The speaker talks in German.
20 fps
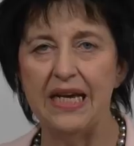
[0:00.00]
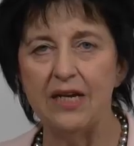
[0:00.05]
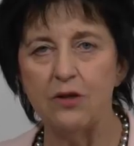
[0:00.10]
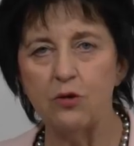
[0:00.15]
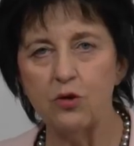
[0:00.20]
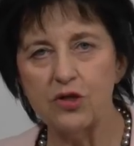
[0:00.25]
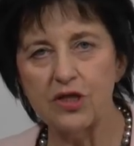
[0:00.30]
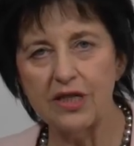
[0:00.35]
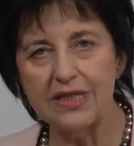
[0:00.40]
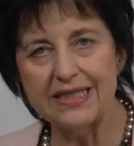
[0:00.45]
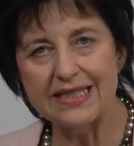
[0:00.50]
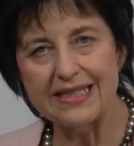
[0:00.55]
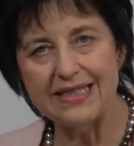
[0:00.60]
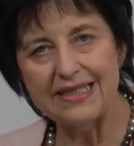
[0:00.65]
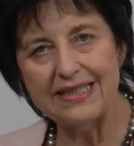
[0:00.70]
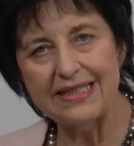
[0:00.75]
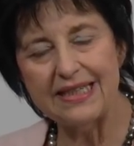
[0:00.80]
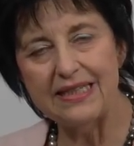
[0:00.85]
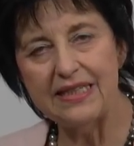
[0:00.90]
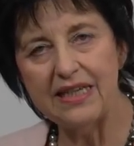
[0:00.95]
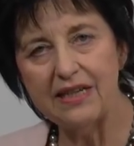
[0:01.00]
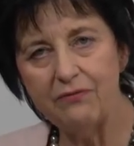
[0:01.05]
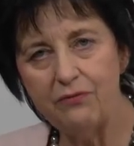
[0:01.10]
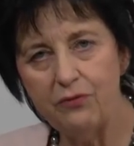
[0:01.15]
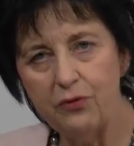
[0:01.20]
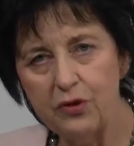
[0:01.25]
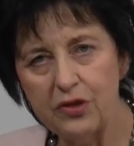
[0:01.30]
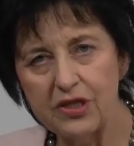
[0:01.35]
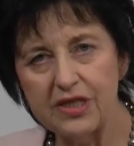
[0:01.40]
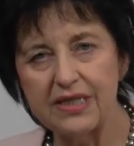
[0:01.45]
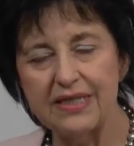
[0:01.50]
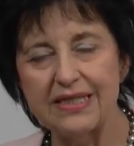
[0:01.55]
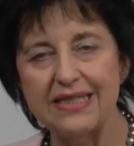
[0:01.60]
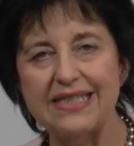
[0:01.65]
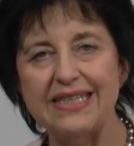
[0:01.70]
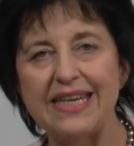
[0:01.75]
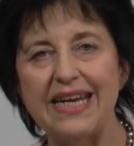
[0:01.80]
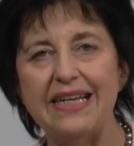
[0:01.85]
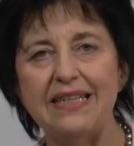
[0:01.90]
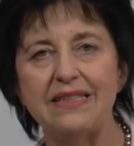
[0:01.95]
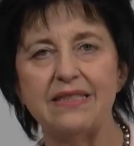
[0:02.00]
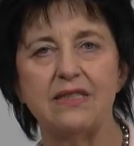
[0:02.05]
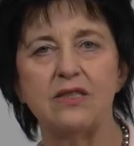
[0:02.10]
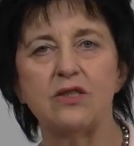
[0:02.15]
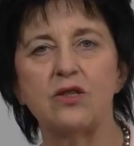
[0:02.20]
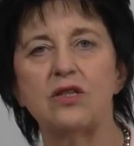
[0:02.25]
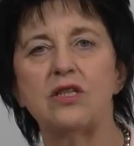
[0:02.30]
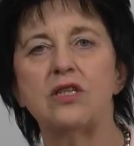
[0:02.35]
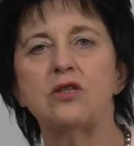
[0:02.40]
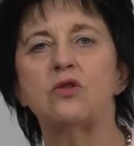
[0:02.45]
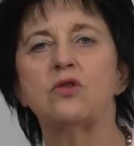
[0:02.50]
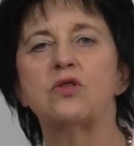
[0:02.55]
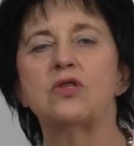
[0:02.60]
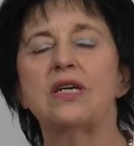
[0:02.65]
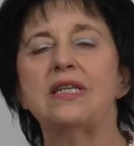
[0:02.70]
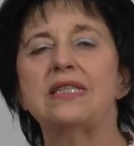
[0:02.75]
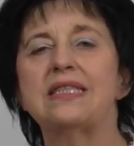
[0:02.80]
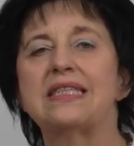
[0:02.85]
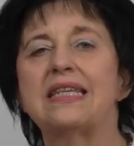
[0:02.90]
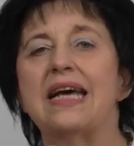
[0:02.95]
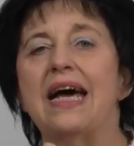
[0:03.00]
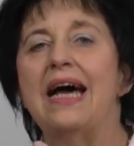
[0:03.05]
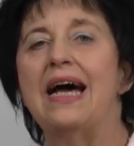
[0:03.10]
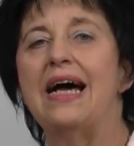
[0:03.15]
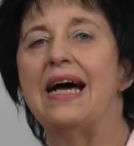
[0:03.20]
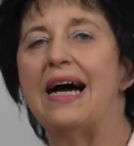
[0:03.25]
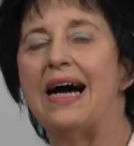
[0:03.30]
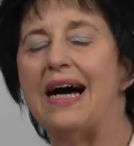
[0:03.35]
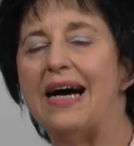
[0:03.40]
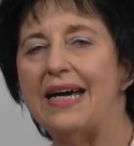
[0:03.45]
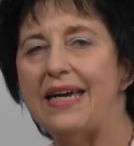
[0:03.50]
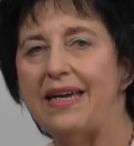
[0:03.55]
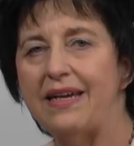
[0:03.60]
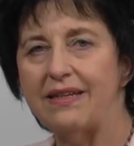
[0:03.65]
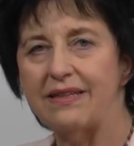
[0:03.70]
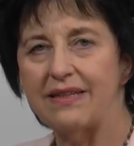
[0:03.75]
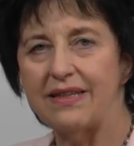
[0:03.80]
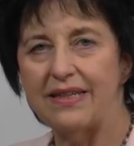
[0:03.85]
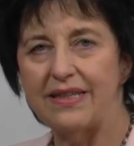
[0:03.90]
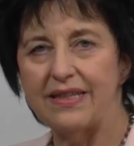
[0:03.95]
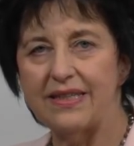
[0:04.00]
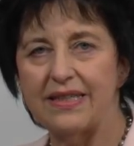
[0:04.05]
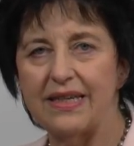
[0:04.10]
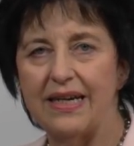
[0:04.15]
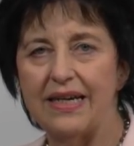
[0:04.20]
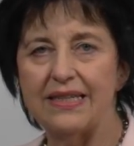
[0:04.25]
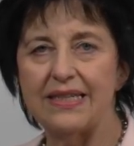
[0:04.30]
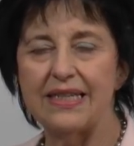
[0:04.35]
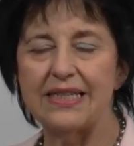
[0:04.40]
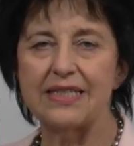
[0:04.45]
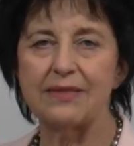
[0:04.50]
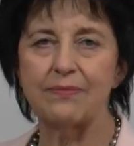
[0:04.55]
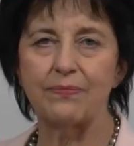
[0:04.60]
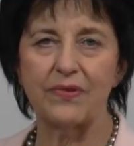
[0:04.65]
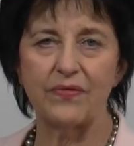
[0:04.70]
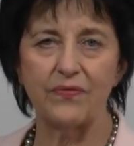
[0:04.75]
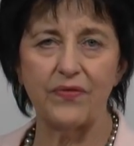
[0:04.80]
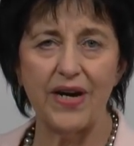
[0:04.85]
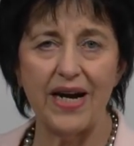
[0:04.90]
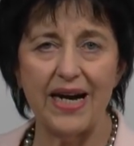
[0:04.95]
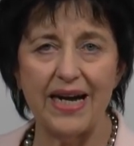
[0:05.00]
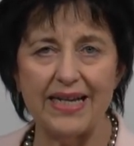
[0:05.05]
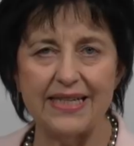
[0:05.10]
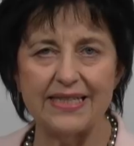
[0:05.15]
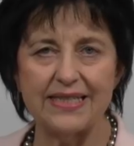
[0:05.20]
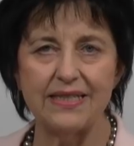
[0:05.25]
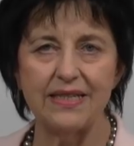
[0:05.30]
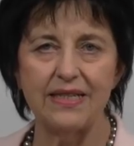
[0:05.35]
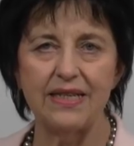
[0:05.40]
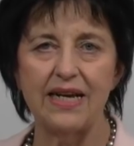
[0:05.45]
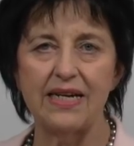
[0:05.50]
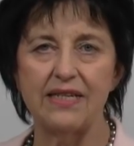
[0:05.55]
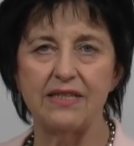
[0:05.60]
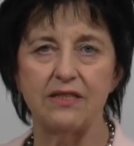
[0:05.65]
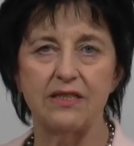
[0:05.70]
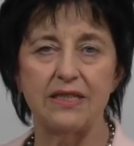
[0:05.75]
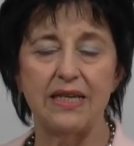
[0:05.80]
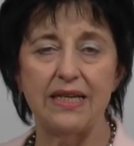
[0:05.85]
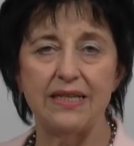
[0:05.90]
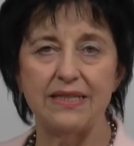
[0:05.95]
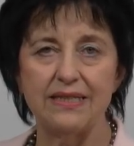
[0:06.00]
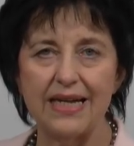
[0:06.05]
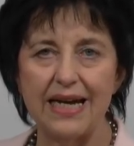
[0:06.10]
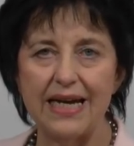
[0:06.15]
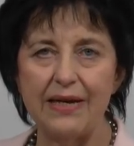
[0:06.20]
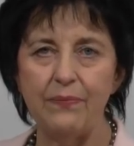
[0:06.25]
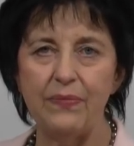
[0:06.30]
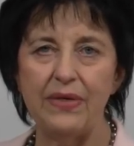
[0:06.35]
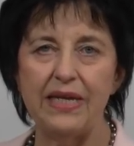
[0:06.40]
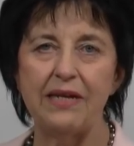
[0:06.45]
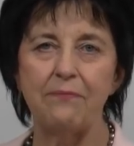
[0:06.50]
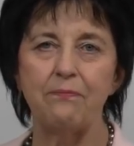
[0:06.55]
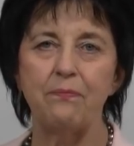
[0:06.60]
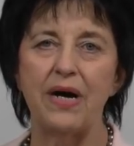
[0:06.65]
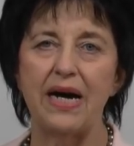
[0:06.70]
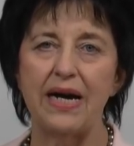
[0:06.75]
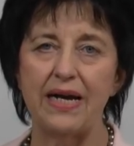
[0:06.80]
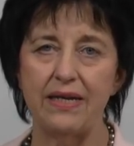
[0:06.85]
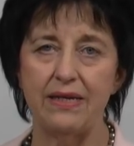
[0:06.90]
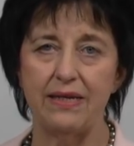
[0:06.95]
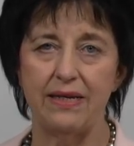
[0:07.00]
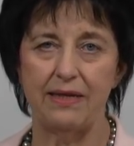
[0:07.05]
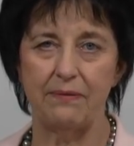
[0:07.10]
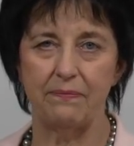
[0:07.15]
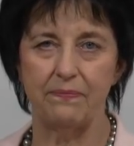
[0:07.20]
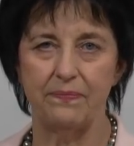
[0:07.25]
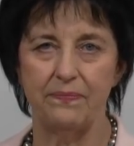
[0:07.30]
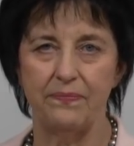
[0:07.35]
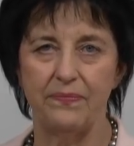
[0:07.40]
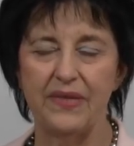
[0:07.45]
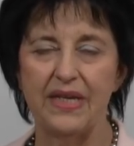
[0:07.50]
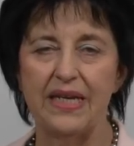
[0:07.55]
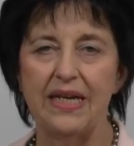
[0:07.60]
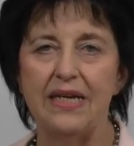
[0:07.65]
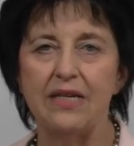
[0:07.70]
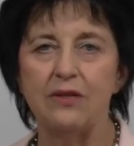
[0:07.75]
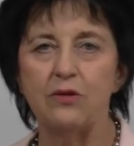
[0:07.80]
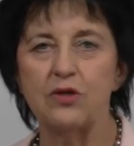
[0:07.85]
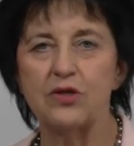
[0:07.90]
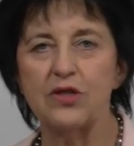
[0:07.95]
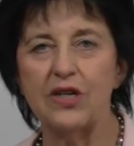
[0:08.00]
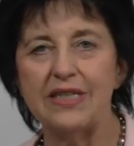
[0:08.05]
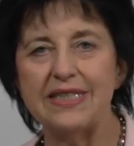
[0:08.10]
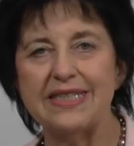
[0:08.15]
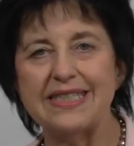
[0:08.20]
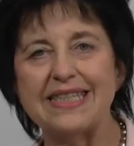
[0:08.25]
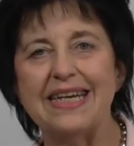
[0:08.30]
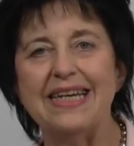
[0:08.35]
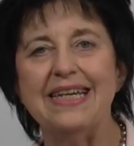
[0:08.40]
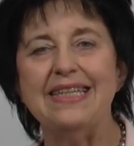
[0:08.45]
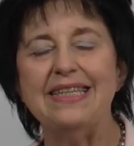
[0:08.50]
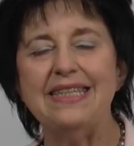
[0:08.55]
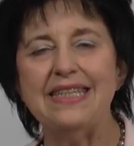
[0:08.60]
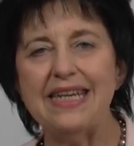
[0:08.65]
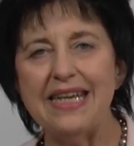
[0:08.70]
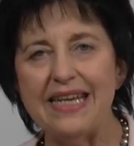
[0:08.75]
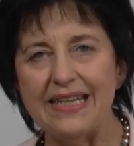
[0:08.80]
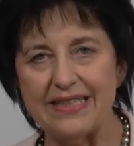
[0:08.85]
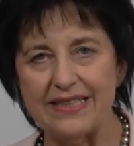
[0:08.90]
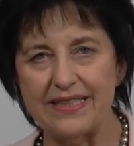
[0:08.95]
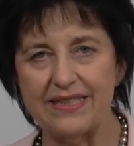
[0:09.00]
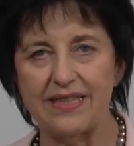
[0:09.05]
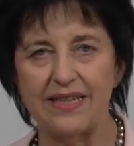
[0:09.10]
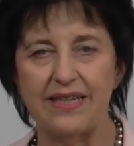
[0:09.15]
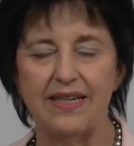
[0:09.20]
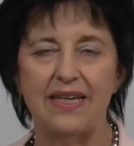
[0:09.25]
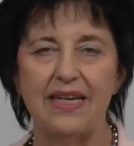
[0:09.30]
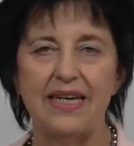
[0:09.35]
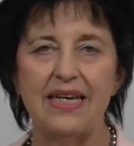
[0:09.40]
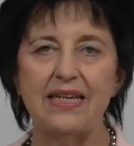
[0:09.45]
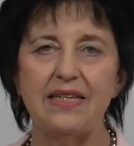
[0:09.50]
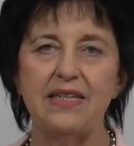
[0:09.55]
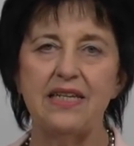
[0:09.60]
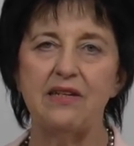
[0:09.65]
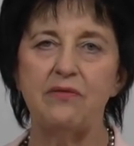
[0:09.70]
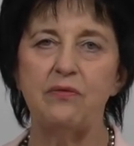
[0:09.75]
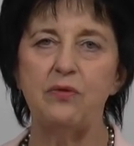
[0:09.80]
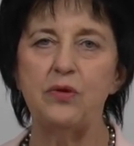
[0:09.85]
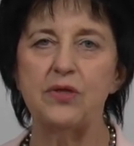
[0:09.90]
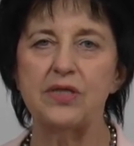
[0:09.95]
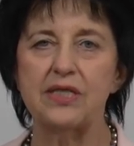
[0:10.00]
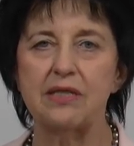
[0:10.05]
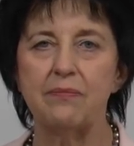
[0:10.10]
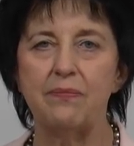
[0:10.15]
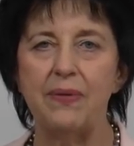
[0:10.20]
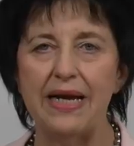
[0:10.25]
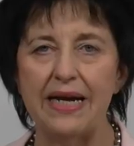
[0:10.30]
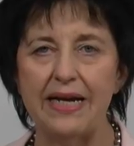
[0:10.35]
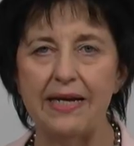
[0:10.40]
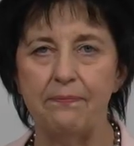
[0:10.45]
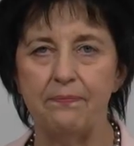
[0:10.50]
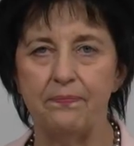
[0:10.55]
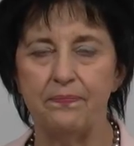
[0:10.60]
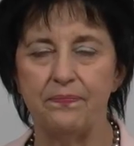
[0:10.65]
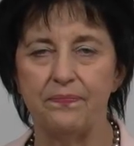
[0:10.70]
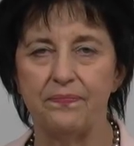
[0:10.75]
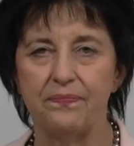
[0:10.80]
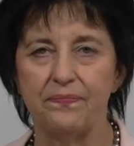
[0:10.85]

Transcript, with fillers: Du sollst nicht in der Wüste zelten, sondern du sollst eigentlich das verheißene Land in deinem Leben einnehmen. Du sollst nicht in der Wüste bleiben.